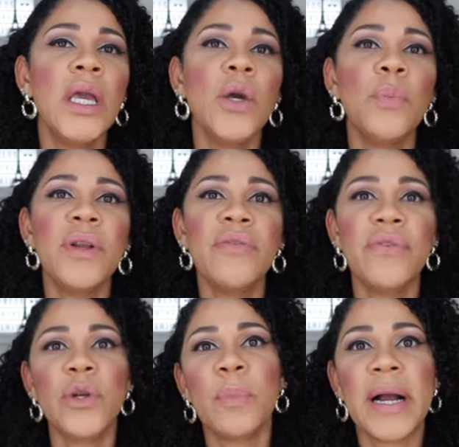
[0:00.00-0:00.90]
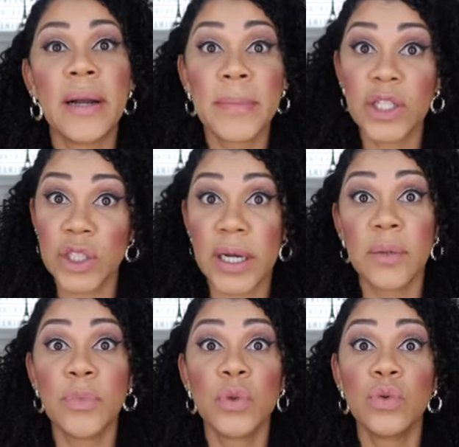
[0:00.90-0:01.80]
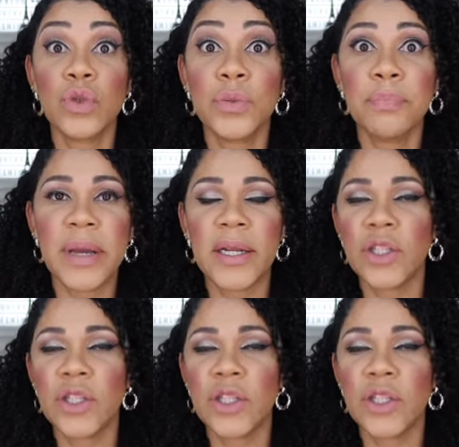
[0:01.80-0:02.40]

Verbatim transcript: Eu prefiro pagar mais caro em produto de pele,